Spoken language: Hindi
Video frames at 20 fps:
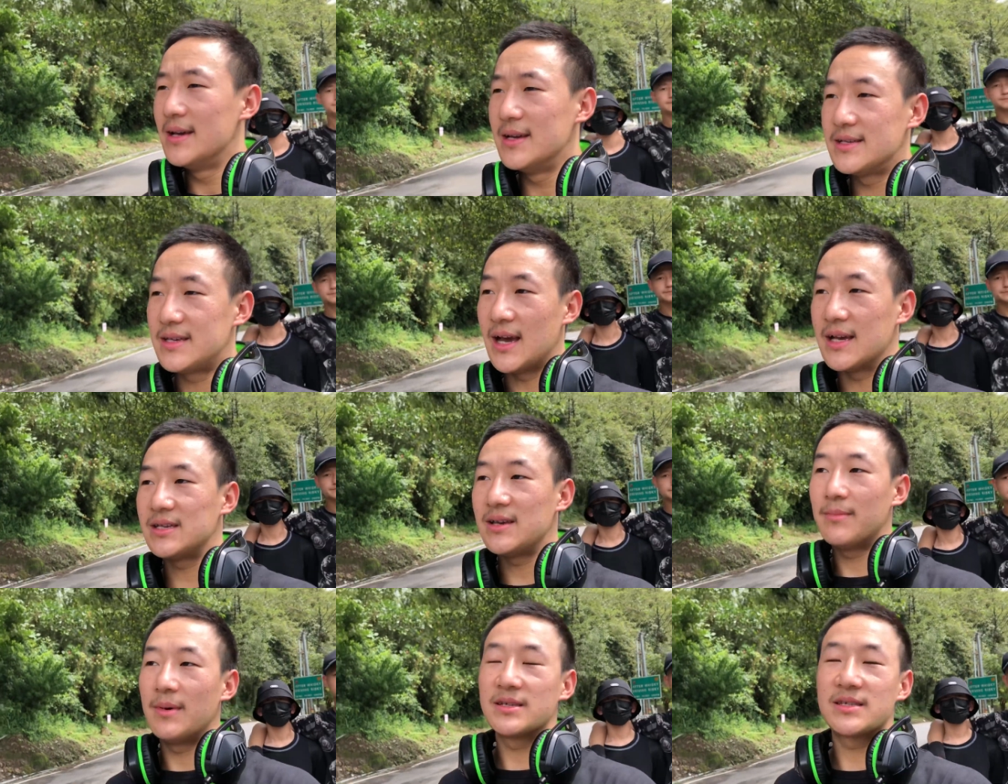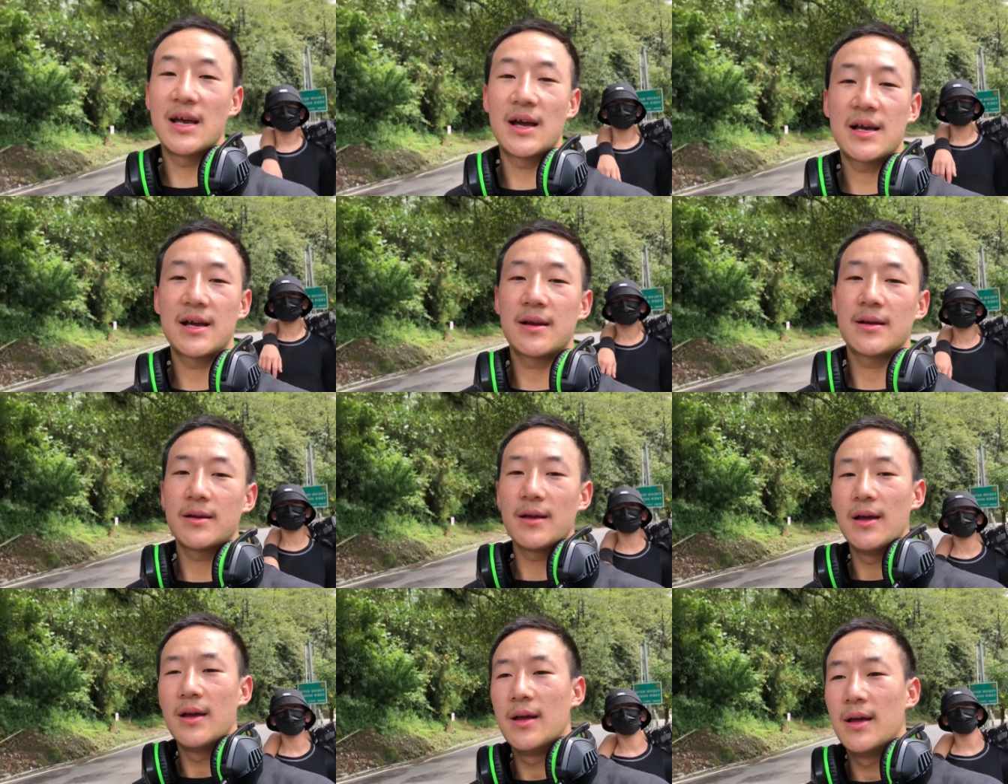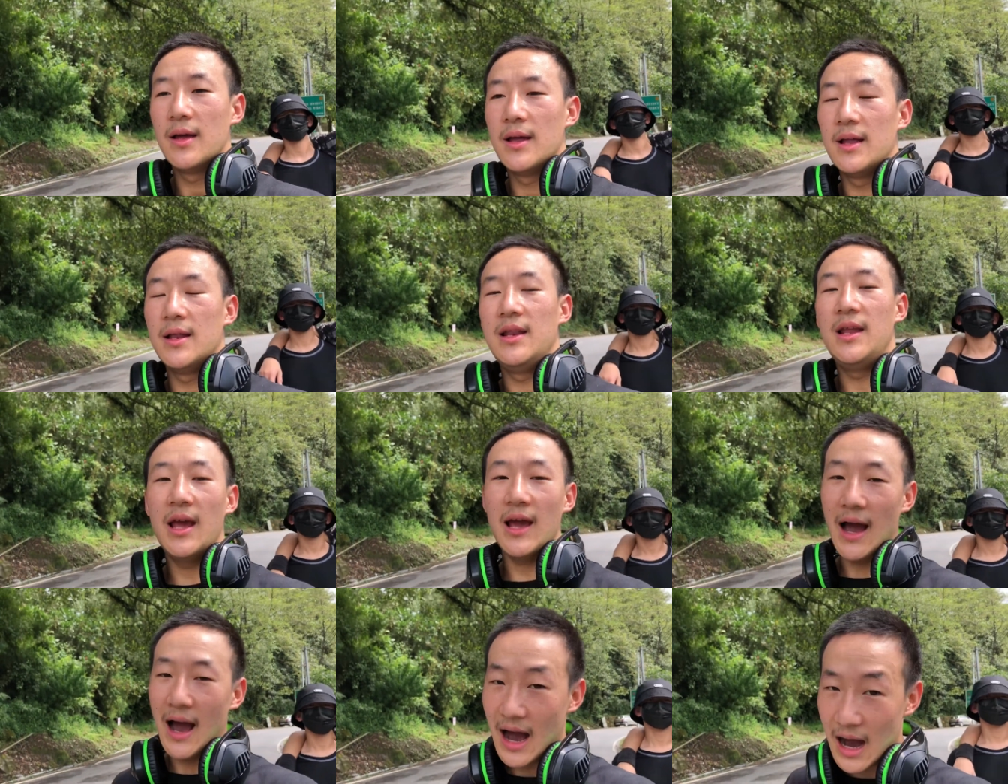शायद से मजाक ले
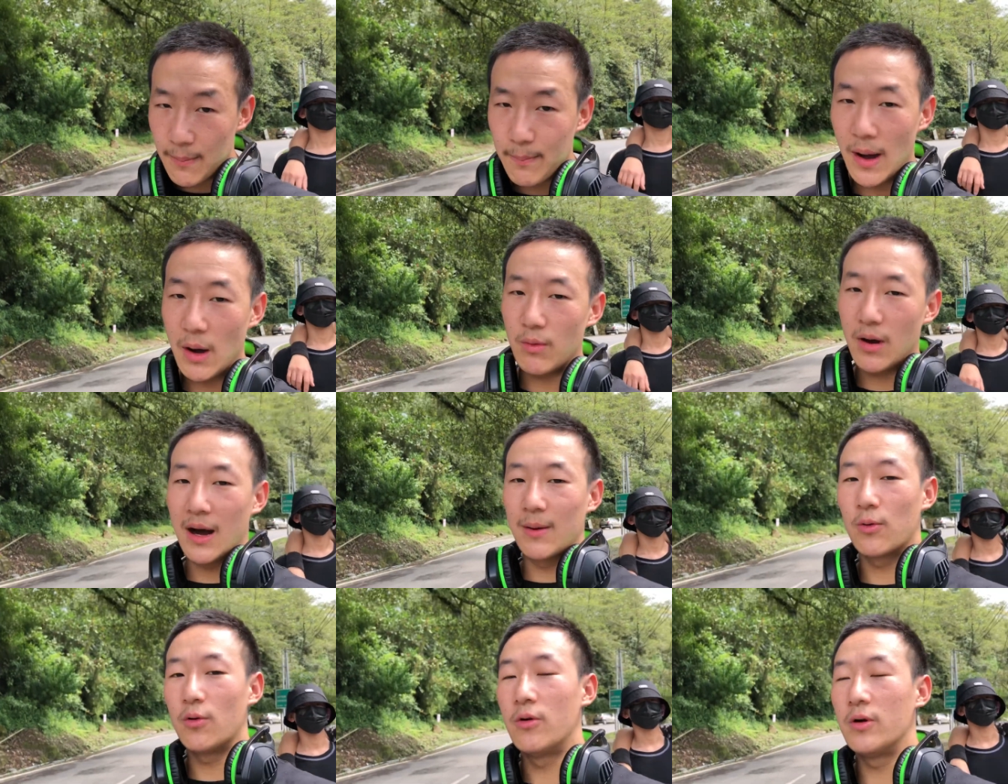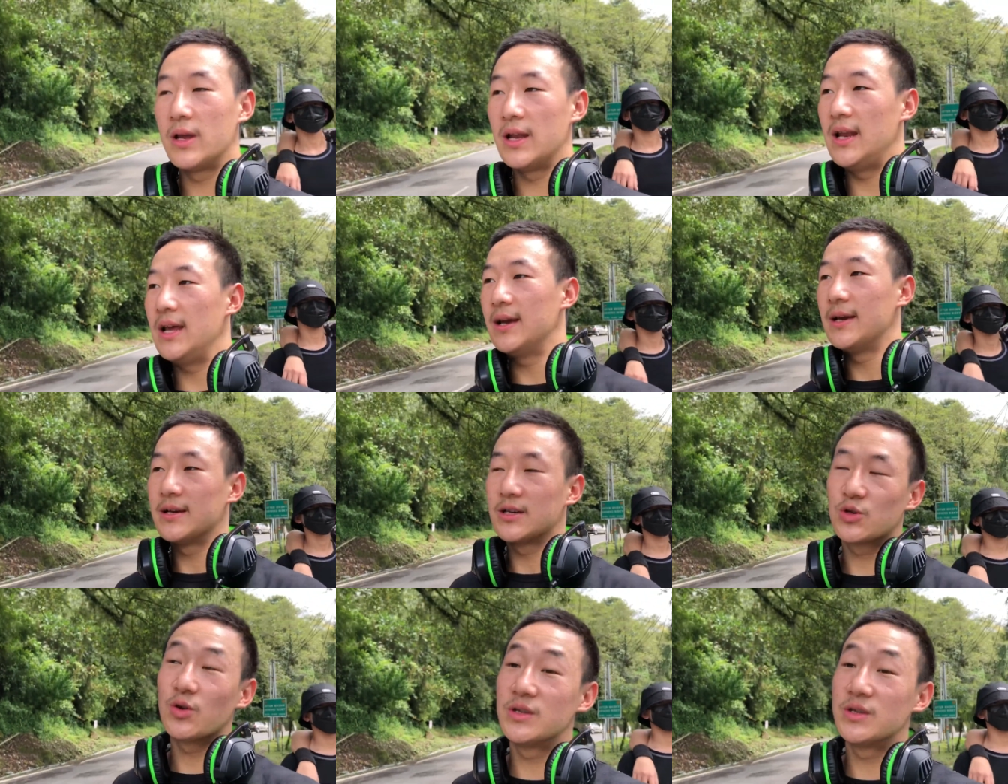आ पाऊँ आप लोगों के लिए सोच